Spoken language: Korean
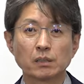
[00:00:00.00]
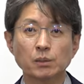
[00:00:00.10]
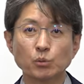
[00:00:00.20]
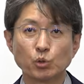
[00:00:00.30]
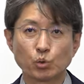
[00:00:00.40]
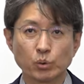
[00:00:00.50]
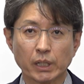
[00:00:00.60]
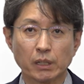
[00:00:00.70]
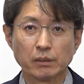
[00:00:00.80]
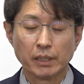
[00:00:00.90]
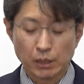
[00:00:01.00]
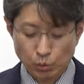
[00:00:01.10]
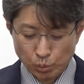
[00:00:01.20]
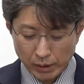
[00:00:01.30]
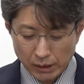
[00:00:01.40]
금주 중에 내일
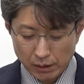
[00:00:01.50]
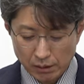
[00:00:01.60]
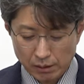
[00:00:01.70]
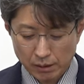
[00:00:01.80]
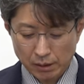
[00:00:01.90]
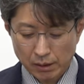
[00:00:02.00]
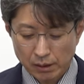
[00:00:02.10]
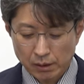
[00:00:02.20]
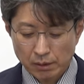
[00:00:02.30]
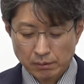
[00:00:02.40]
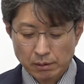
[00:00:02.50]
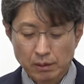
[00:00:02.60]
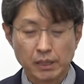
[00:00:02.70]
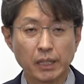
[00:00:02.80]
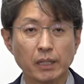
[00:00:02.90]
중에
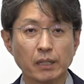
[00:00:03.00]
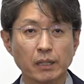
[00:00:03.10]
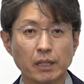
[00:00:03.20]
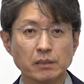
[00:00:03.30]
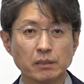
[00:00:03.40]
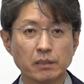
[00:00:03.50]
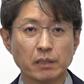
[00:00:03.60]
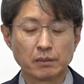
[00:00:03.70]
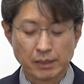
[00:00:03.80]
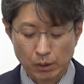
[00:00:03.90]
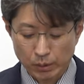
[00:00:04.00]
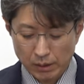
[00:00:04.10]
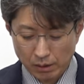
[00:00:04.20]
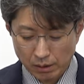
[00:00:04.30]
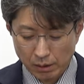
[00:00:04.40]
설계
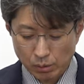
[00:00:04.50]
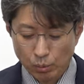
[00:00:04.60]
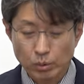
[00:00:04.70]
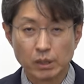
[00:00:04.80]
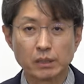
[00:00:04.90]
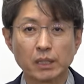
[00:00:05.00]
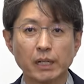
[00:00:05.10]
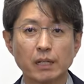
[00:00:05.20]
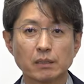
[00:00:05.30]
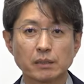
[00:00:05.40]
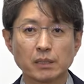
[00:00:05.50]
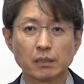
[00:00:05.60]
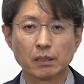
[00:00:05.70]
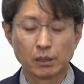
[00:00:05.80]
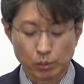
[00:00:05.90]
엔지니어링사와 용역 계약을
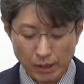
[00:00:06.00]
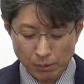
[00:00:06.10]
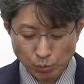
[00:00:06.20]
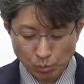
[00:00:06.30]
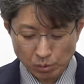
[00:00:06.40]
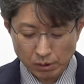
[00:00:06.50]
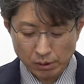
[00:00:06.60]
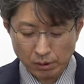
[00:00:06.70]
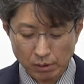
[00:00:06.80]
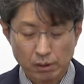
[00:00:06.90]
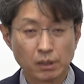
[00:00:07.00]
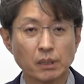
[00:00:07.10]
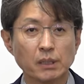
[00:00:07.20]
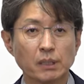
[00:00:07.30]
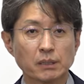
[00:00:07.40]
체결하고 다음 주부터
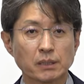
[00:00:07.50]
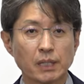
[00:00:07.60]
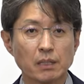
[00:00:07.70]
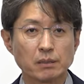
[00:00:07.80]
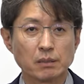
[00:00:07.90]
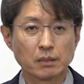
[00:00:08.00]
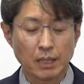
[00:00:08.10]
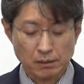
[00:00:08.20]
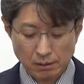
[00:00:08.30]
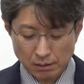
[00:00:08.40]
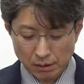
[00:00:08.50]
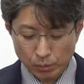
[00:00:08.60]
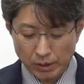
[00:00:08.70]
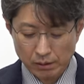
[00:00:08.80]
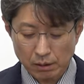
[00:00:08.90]
제안서 작성을
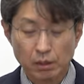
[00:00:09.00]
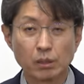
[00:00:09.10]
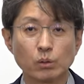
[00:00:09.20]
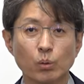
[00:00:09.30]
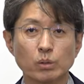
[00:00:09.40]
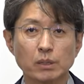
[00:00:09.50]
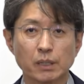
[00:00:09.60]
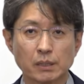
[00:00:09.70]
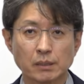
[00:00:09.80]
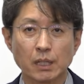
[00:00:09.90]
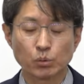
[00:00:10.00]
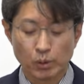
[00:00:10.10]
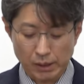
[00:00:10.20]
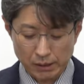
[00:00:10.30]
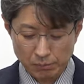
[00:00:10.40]
위한 용역에 착수하게